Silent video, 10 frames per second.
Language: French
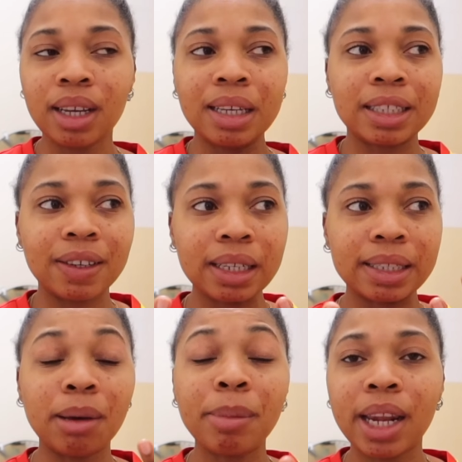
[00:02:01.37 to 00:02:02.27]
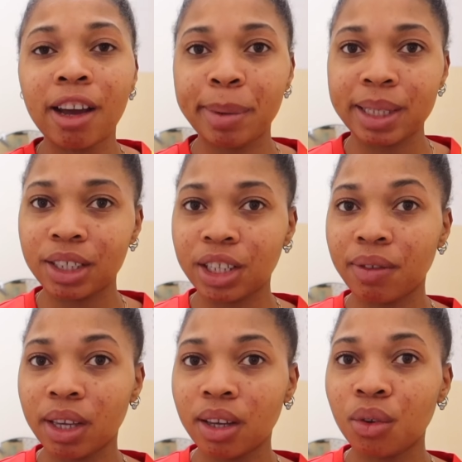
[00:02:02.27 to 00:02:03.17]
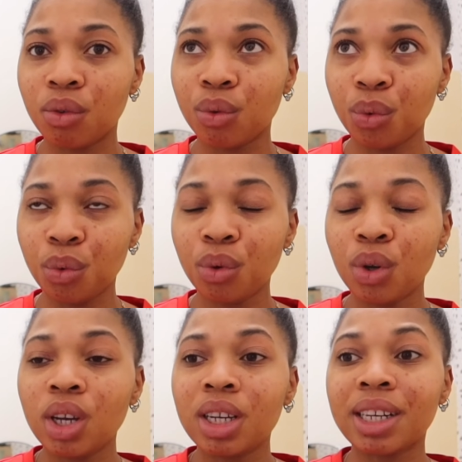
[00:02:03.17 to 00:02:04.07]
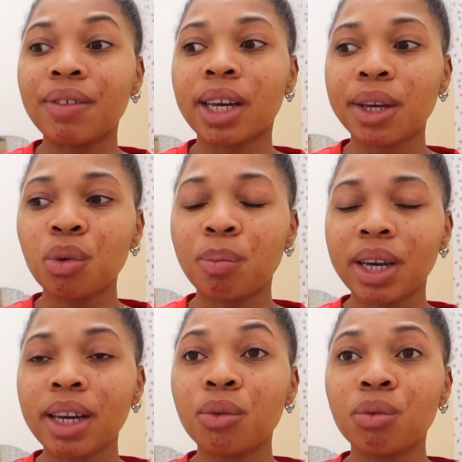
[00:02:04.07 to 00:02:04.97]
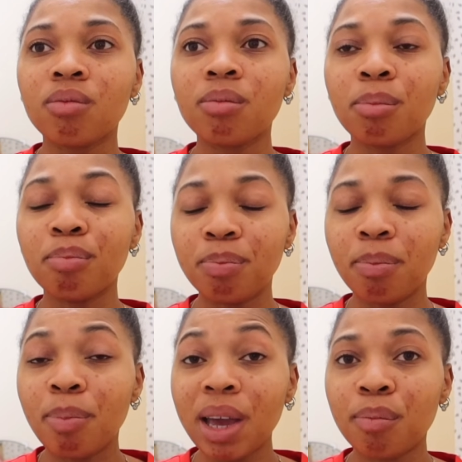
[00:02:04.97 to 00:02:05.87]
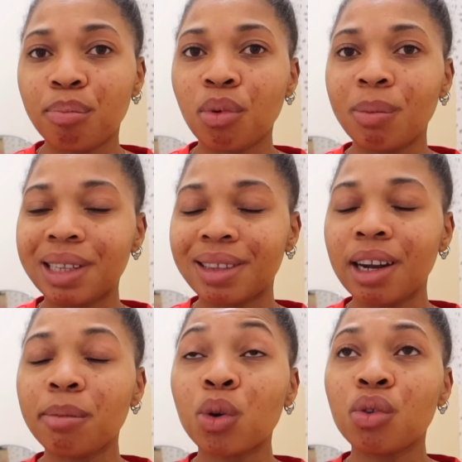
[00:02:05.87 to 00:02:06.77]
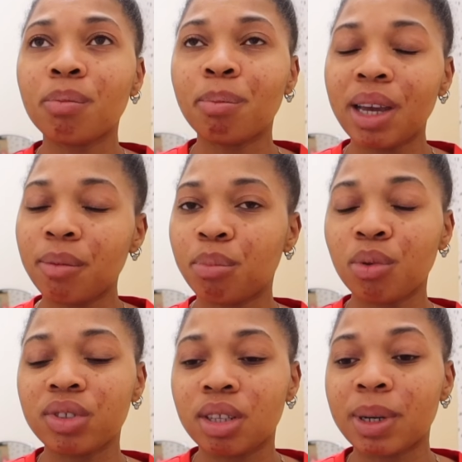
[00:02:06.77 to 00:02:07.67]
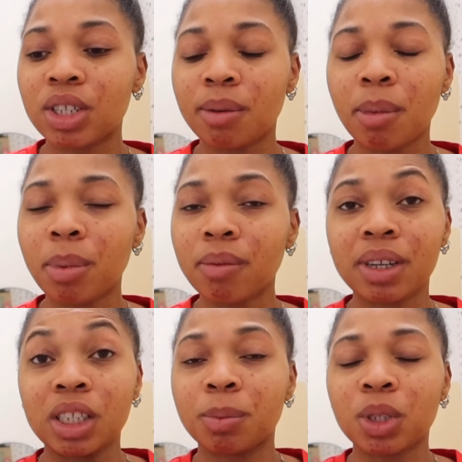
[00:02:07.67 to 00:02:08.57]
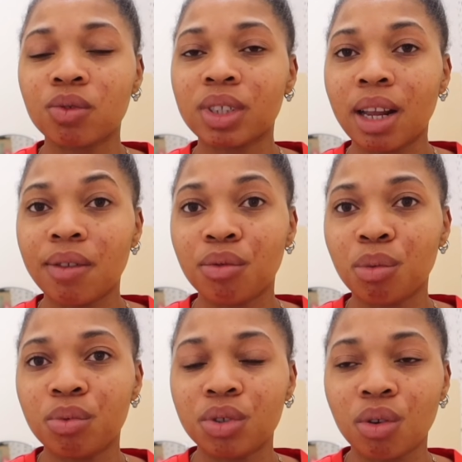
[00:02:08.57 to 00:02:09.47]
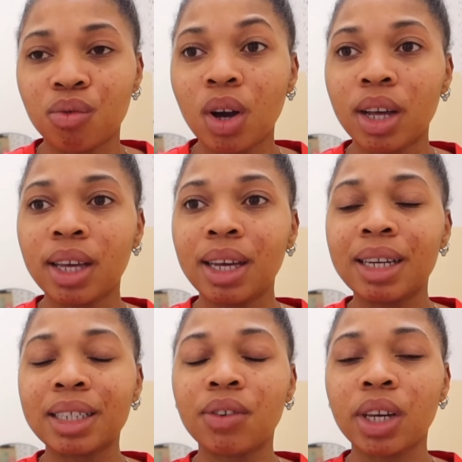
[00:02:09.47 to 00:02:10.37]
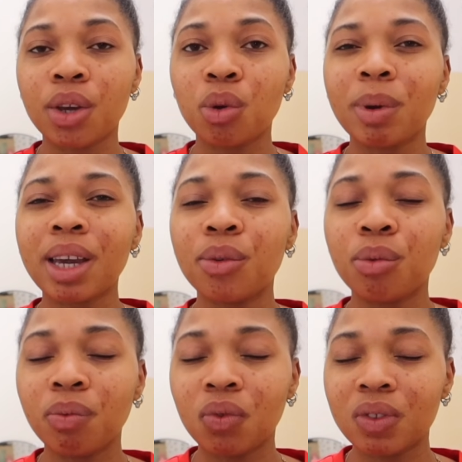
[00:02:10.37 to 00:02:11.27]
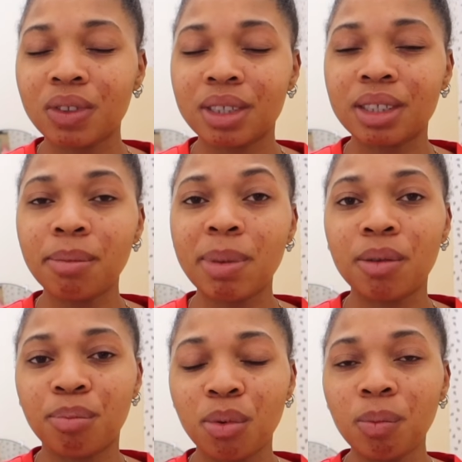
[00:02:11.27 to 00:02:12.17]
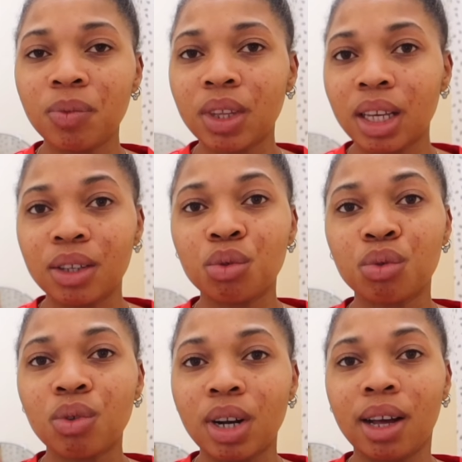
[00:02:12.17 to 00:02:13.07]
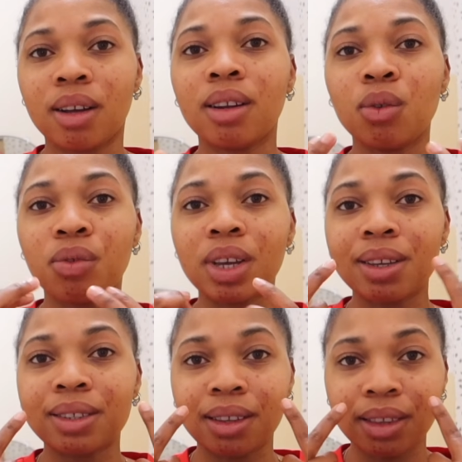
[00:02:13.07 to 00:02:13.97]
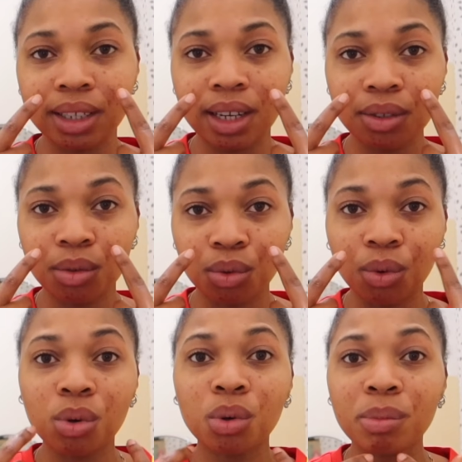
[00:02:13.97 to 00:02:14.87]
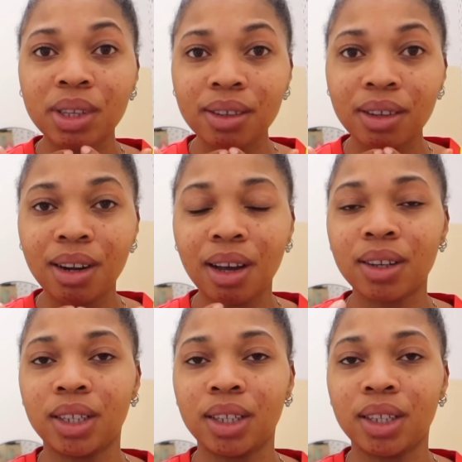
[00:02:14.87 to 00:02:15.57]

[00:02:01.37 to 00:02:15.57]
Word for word: C'est vrai que ça m'énerve parce que j'avais eu, j'avais récupéré une belle peau, mais tellement une belle peau, vous imaginez même pas, enfin je pense que vous l'avez vu plusieurs fois, j'avais récupéré une si belle peau et du coup là, le fait que ces taches là se sont remises là,